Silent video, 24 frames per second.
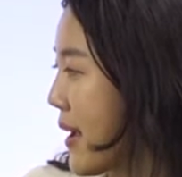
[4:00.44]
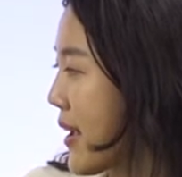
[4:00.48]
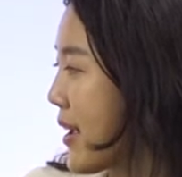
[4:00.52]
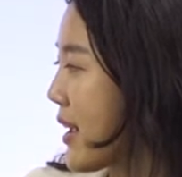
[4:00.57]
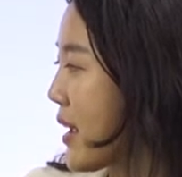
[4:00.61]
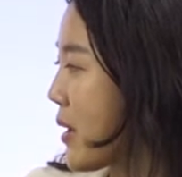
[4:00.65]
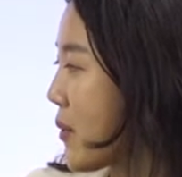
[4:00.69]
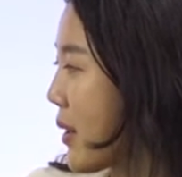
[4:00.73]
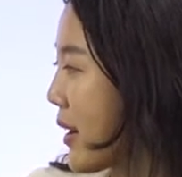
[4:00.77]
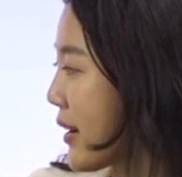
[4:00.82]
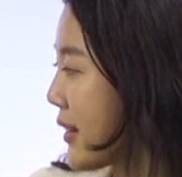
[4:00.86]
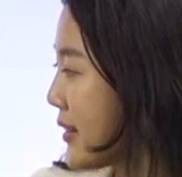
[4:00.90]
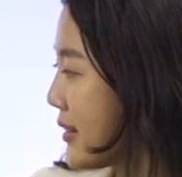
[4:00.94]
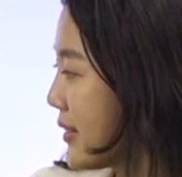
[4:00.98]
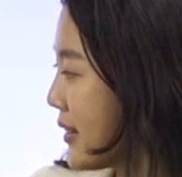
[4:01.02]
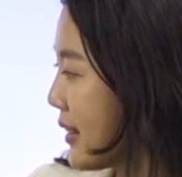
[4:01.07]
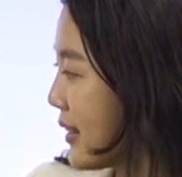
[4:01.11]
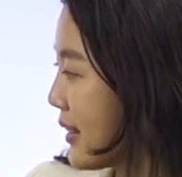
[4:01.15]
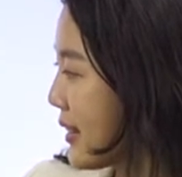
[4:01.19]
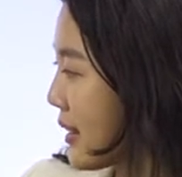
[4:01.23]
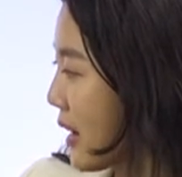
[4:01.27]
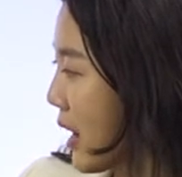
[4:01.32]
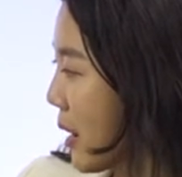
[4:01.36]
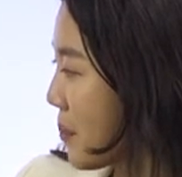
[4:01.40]
때 마야의
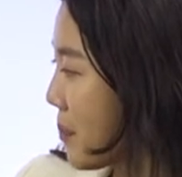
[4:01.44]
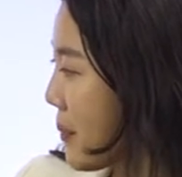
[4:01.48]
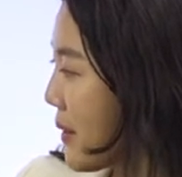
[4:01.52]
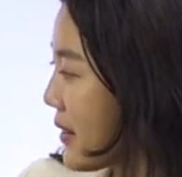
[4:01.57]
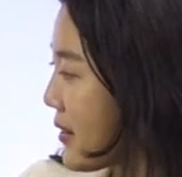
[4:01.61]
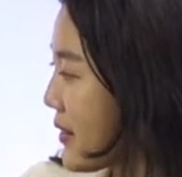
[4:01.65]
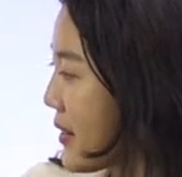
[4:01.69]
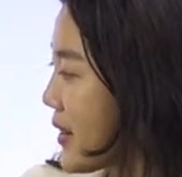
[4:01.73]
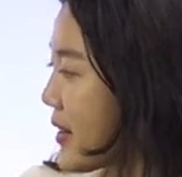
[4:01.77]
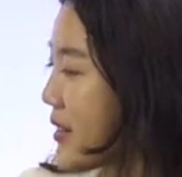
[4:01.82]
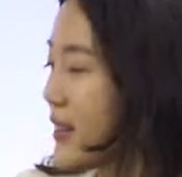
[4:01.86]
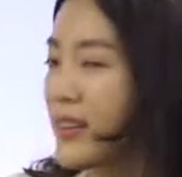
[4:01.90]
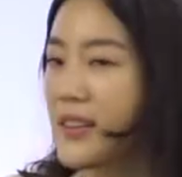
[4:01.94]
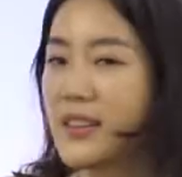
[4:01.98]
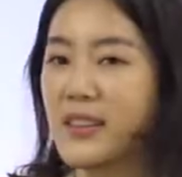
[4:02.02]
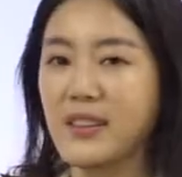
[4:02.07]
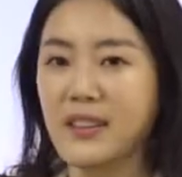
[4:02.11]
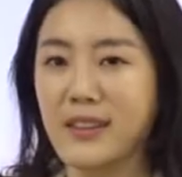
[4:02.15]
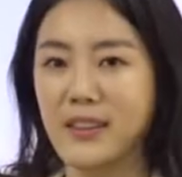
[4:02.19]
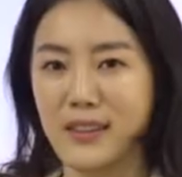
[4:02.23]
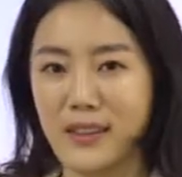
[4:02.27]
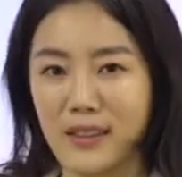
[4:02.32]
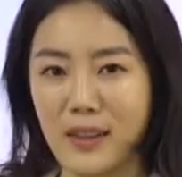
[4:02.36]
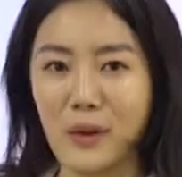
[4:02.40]
왕은 이 가파른
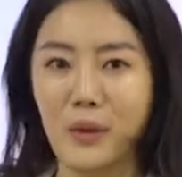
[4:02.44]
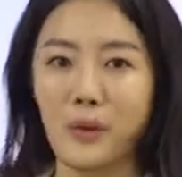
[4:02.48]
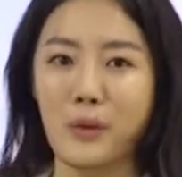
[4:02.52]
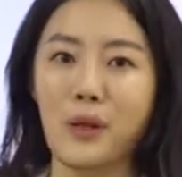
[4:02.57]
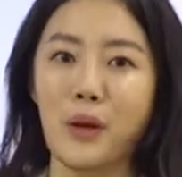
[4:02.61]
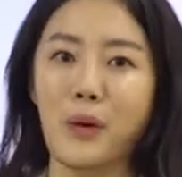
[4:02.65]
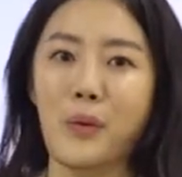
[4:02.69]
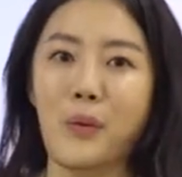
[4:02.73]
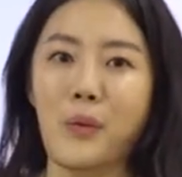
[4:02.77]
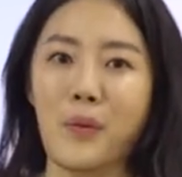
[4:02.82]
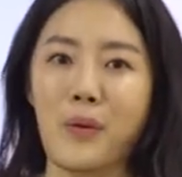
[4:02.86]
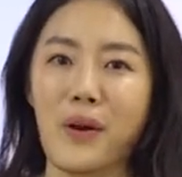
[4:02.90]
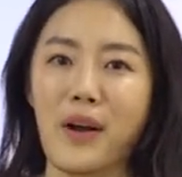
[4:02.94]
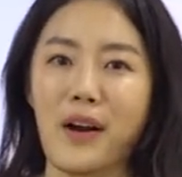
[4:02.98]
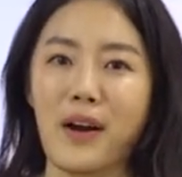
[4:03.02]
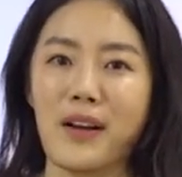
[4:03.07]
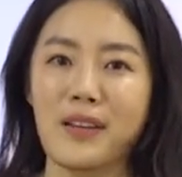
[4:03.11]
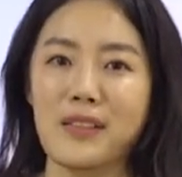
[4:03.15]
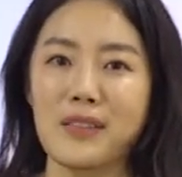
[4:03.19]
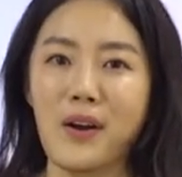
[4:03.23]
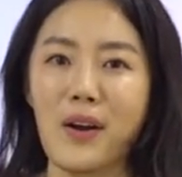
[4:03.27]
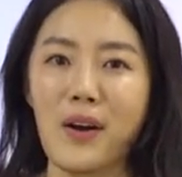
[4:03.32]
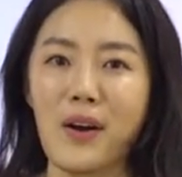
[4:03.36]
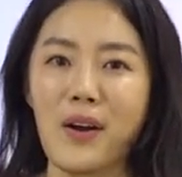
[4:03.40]
계단을 그대로 타고
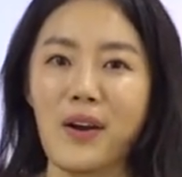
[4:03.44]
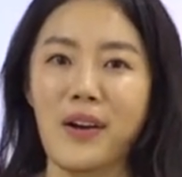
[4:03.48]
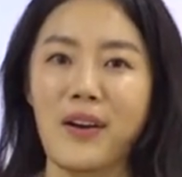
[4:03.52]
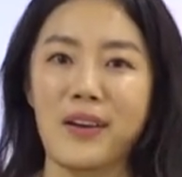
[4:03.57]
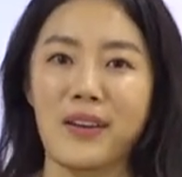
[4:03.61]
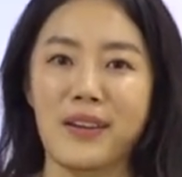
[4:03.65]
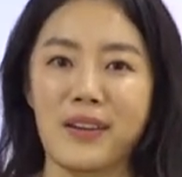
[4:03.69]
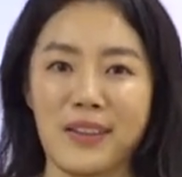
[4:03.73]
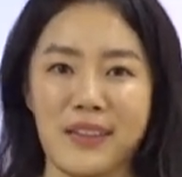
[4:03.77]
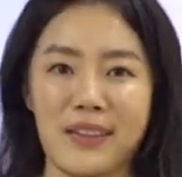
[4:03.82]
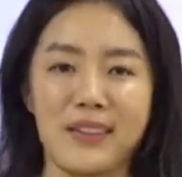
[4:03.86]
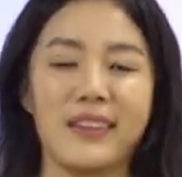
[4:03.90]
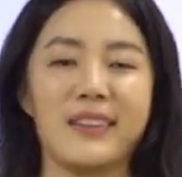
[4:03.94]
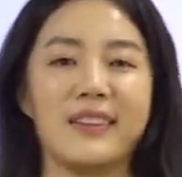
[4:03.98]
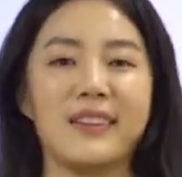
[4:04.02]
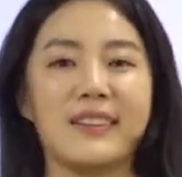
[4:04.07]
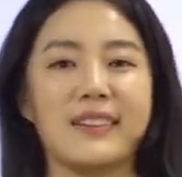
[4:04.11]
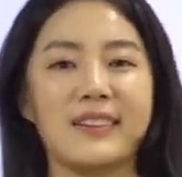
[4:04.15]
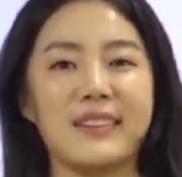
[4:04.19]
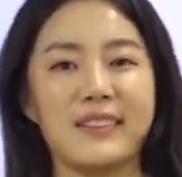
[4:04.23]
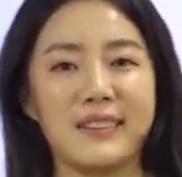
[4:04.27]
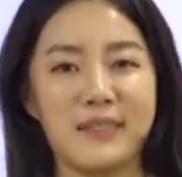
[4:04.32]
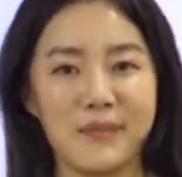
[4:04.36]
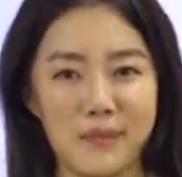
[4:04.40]
올라가서 이
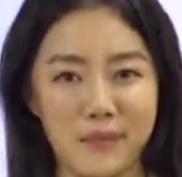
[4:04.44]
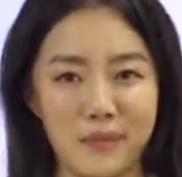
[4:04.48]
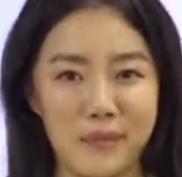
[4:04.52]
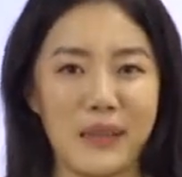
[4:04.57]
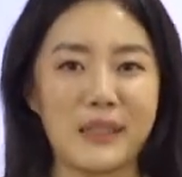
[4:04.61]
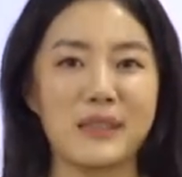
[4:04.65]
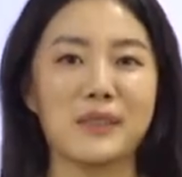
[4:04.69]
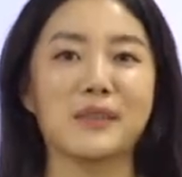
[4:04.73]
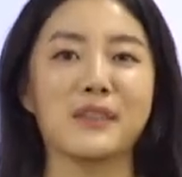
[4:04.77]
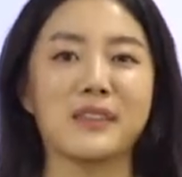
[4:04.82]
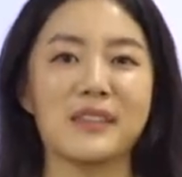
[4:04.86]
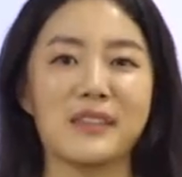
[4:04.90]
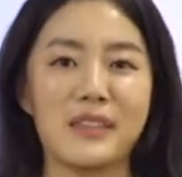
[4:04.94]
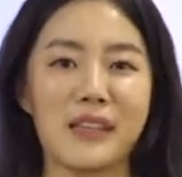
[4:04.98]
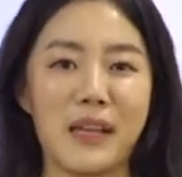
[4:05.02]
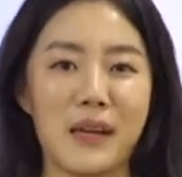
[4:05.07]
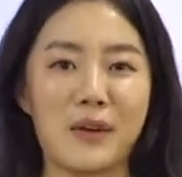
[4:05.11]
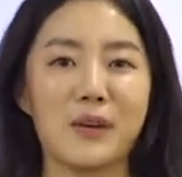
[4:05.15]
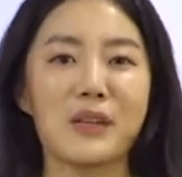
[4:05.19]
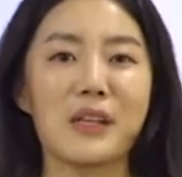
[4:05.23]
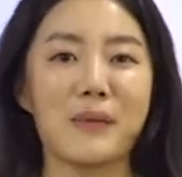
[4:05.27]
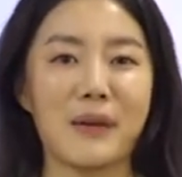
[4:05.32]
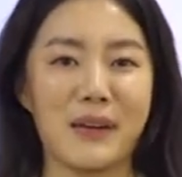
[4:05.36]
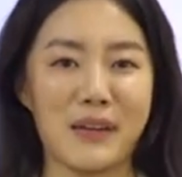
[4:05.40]
백성들을
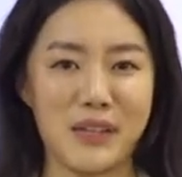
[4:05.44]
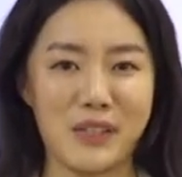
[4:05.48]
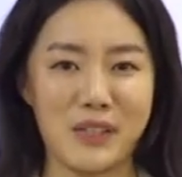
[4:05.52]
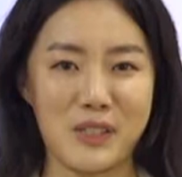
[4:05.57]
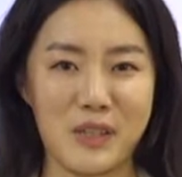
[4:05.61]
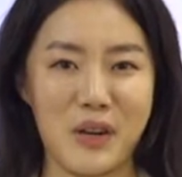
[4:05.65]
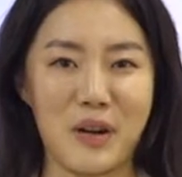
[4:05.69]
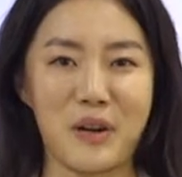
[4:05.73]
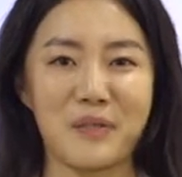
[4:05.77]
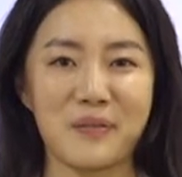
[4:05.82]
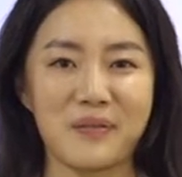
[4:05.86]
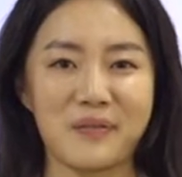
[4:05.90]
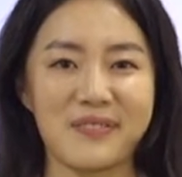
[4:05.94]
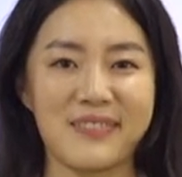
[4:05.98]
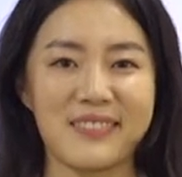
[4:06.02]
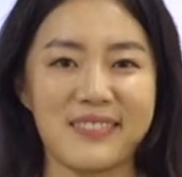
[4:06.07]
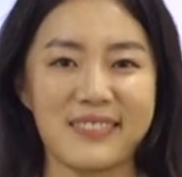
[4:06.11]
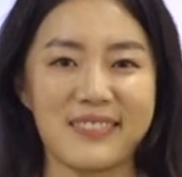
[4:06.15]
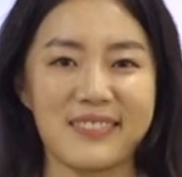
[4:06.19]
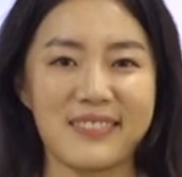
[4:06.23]
내려다봤겠죠.